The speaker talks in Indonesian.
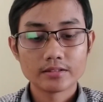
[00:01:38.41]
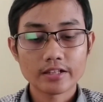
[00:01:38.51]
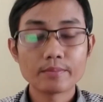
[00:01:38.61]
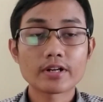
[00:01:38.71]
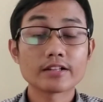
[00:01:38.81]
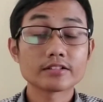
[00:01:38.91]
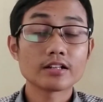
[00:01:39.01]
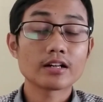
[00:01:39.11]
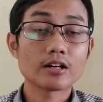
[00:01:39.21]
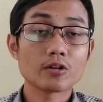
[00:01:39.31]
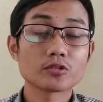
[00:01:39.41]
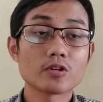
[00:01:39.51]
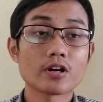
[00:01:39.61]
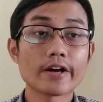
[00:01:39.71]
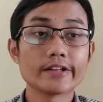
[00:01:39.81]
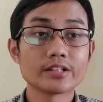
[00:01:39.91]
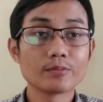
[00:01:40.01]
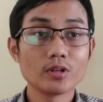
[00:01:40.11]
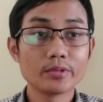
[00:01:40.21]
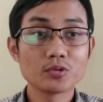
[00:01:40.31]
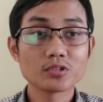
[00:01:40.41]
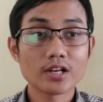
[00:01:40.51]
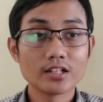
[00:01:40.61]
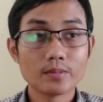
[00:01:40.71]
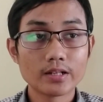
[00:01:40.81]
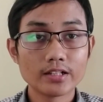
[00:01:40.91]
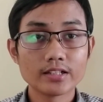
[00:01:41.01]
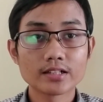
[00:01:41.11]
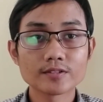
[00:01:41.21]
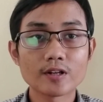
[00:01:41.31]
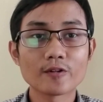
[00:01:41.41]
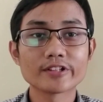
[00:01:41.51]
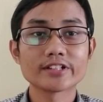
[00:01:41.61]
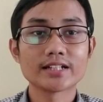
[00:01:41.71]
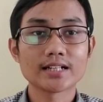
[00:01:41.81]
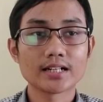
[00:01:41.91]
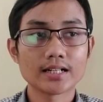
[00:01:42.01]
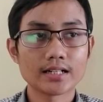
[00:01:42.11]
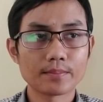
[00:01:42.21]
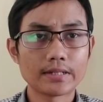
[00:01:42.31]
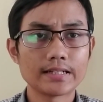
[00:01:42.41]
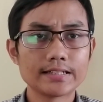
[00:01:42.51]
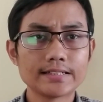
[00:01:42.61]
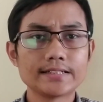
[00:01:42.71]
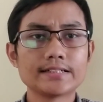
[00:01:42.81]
saya merasa kalau soal KSM itu lebih susah dibanding yang soal OSN karena kenapa